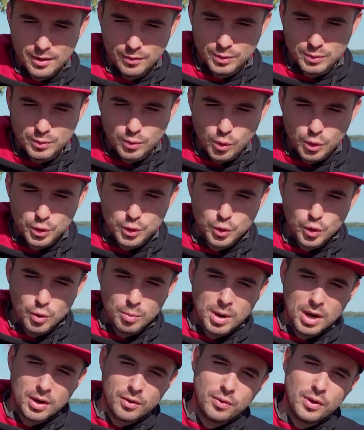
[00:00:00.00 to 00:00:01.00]
в двух
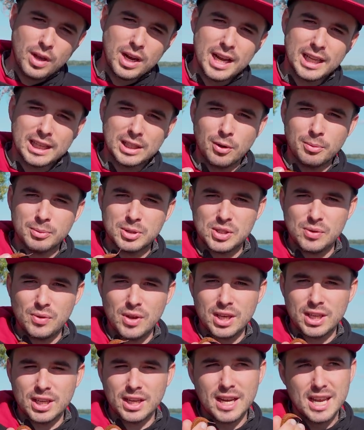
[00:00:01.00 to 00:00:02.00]
дюймах в фиолетовом
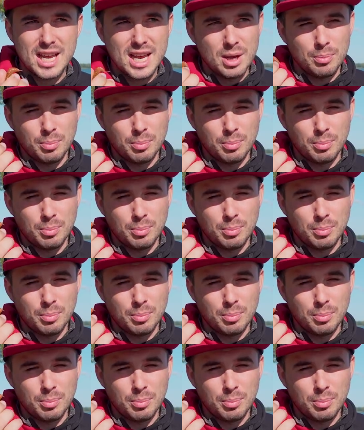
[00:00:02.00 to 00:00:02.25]
цвете.